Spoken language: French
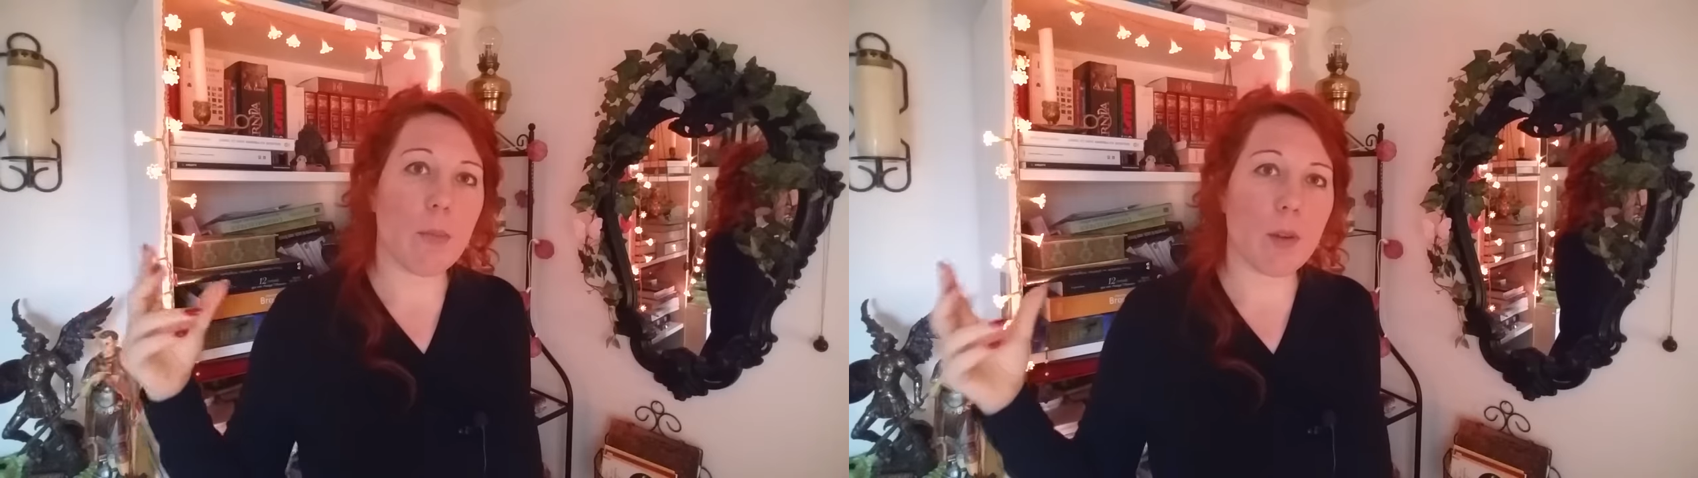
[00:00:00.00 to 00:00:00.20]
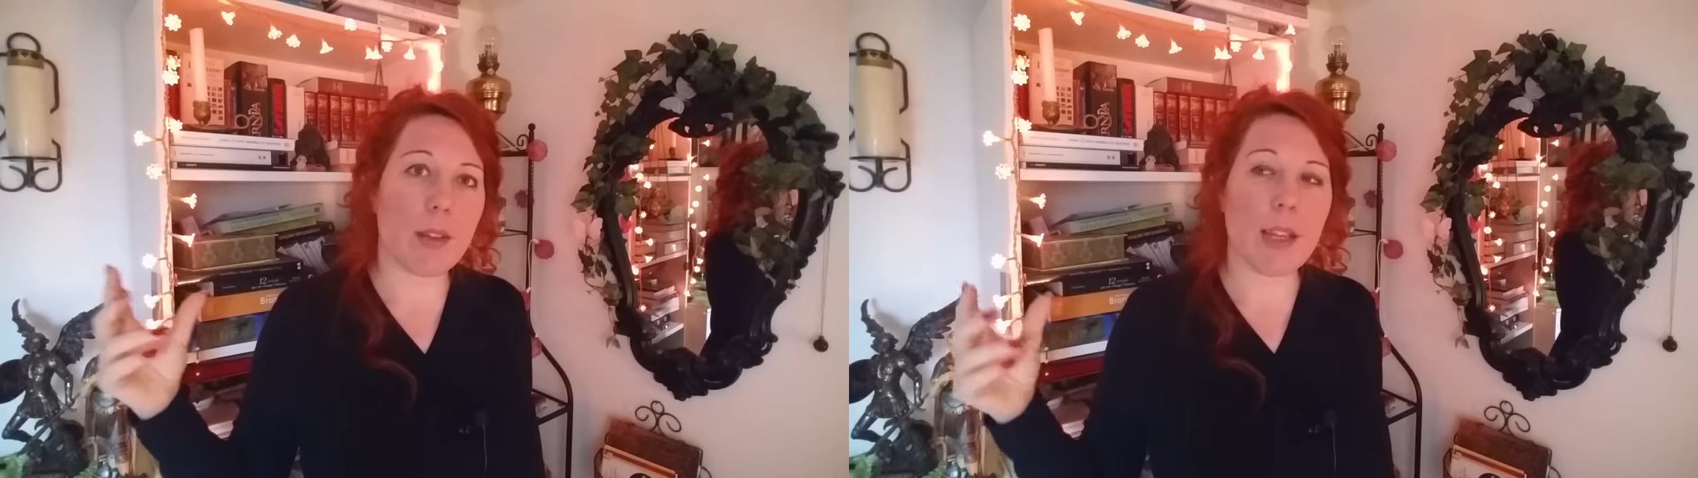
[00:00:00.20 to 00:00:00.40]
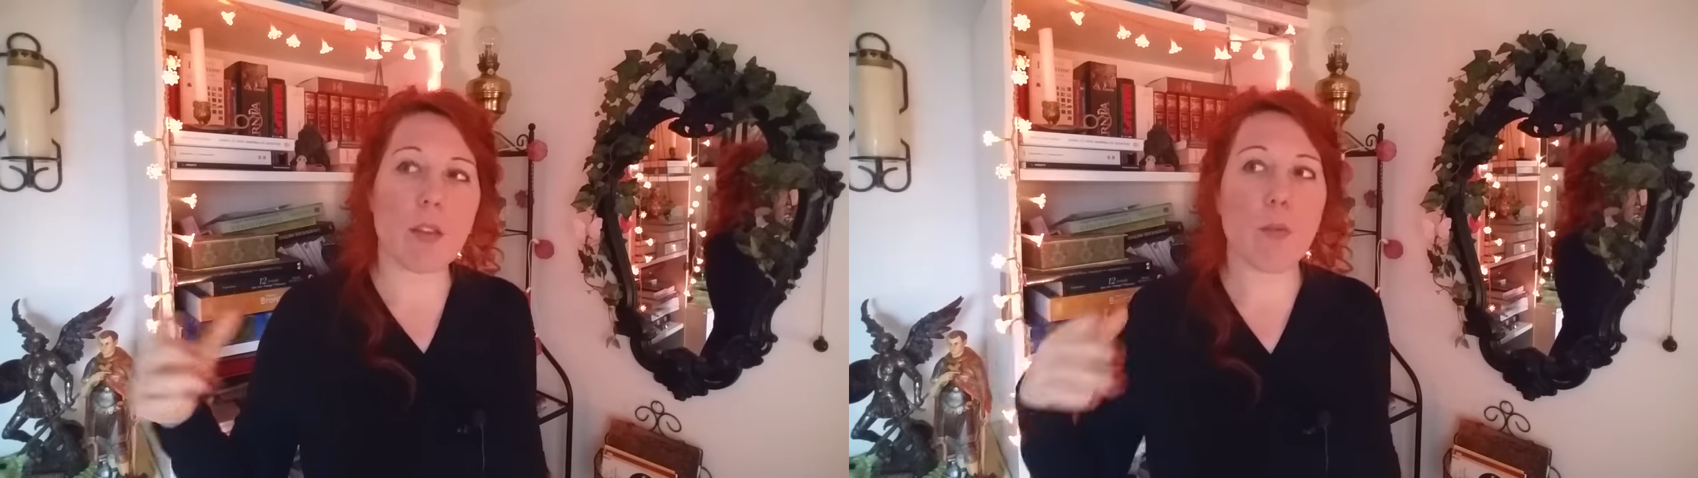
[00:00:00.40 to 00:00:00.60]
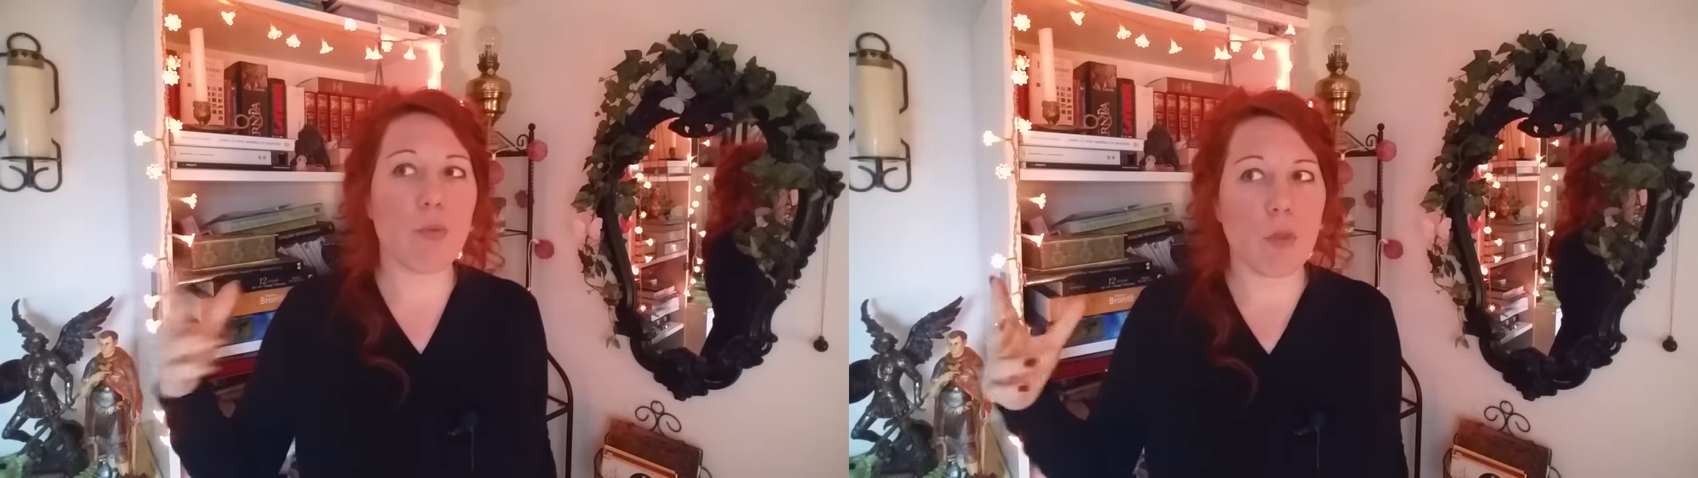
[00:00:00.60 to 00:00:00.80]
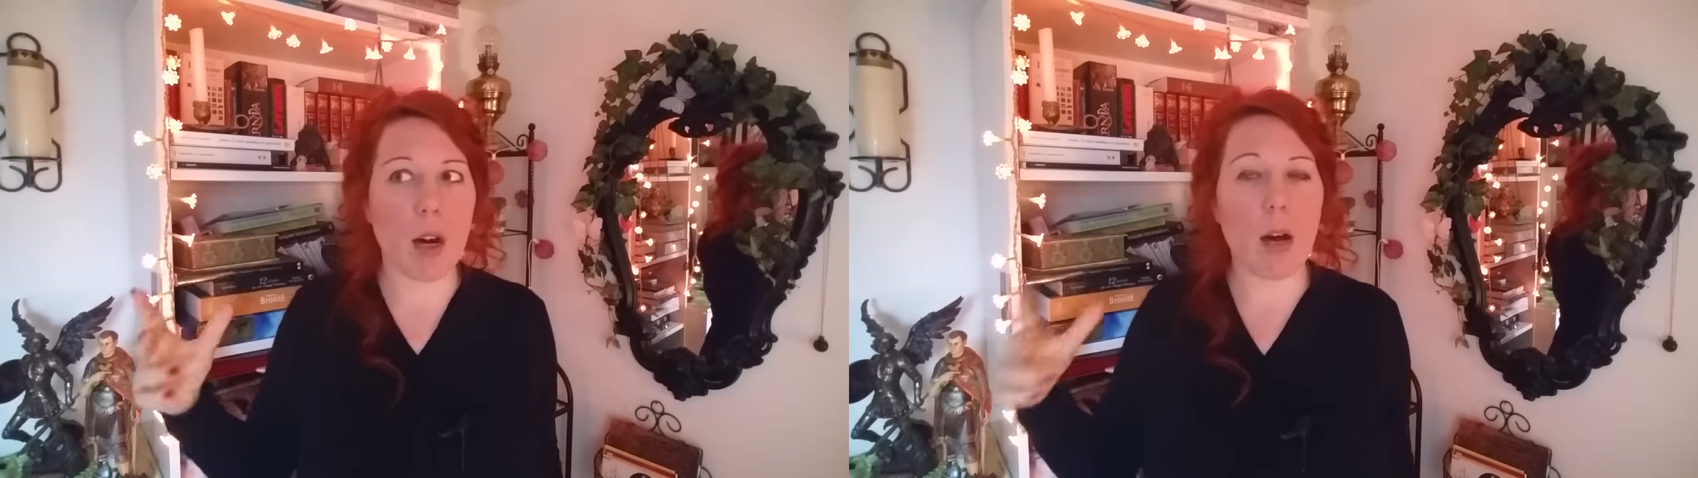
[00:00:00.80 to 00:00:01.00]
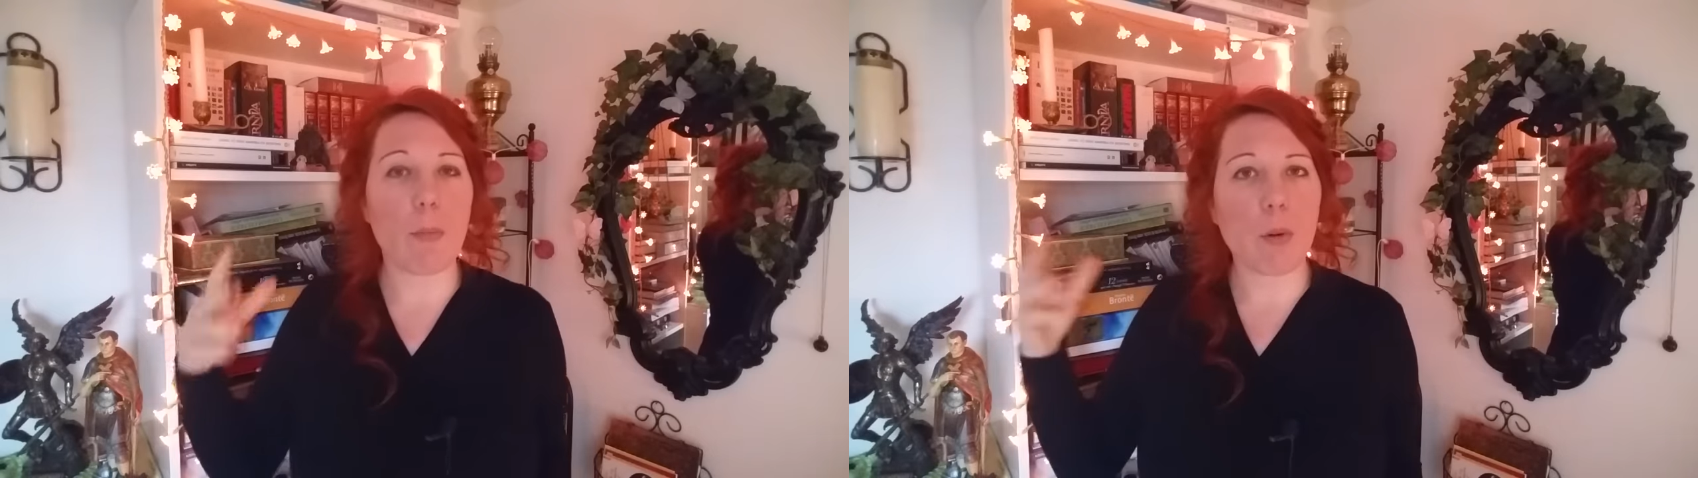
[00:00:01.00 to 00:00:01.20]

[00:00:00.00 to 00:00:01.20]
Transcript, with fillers: peut-être pourra